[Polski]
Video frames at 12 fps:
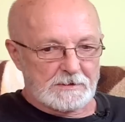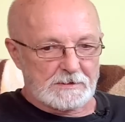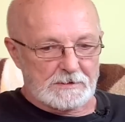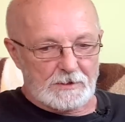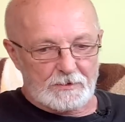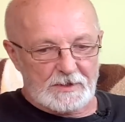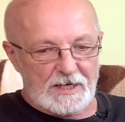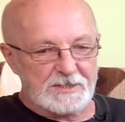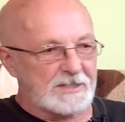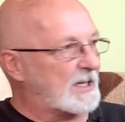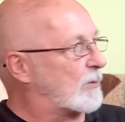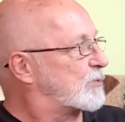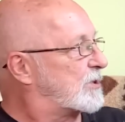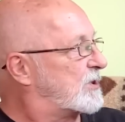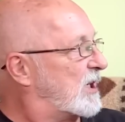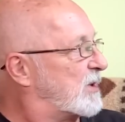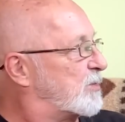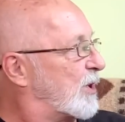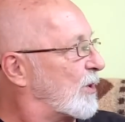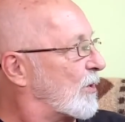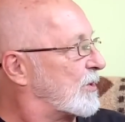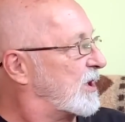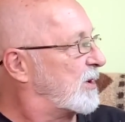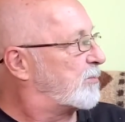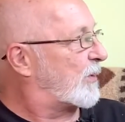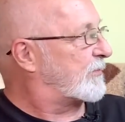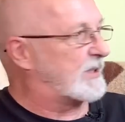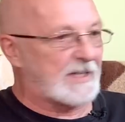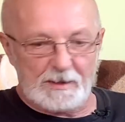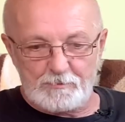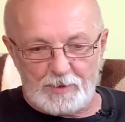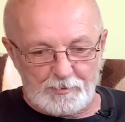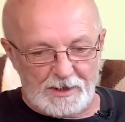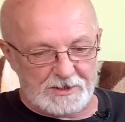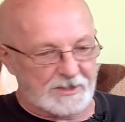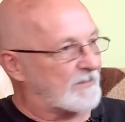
No, każdy nauczyciel biologii powinien po pierwsze